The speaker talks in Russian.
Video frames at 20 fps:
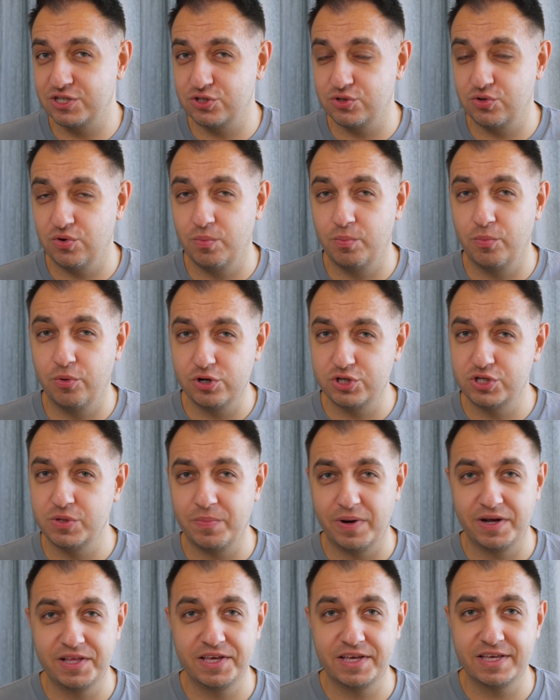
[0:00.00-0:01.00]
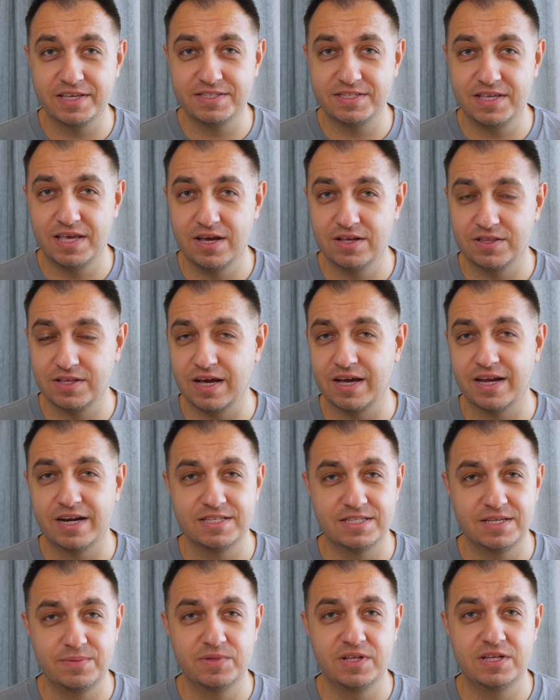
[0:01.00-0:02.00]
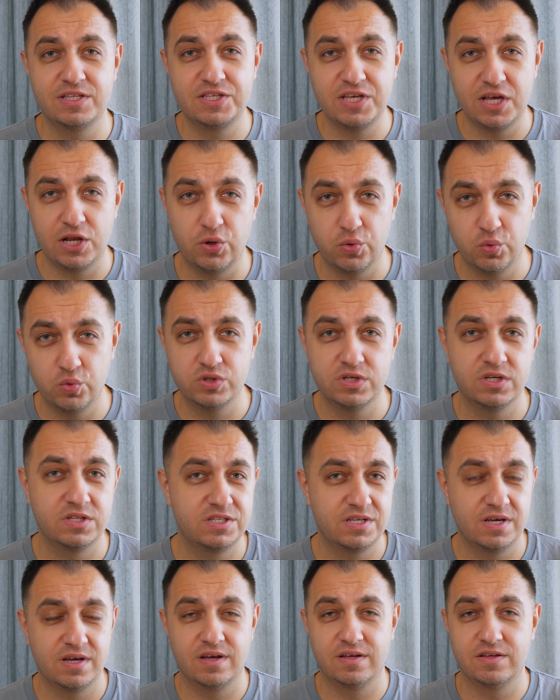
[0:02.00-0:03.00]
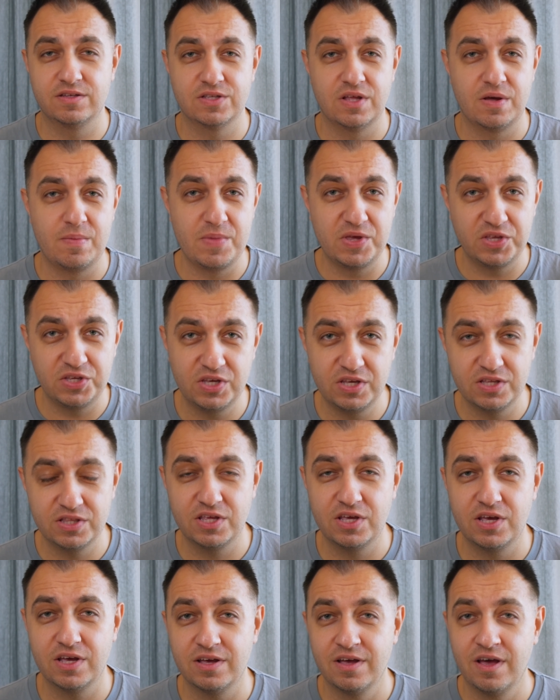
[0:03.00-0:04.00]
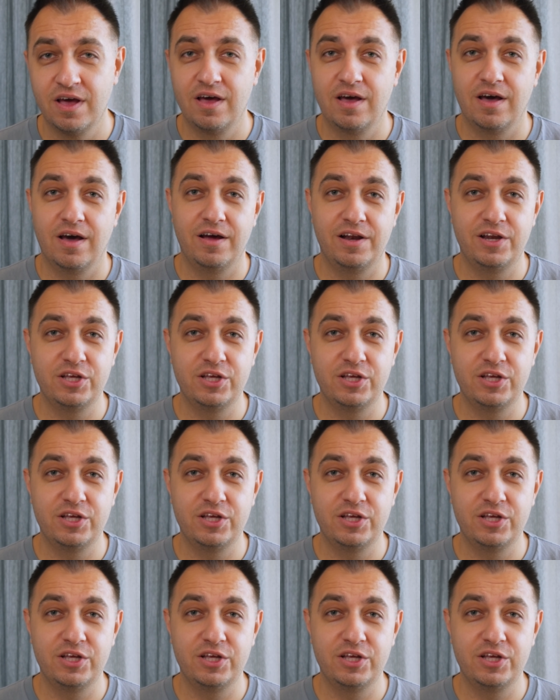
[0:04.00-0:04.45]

что больше паники сеют как раз именно те люди, те, не знаю, медийные э,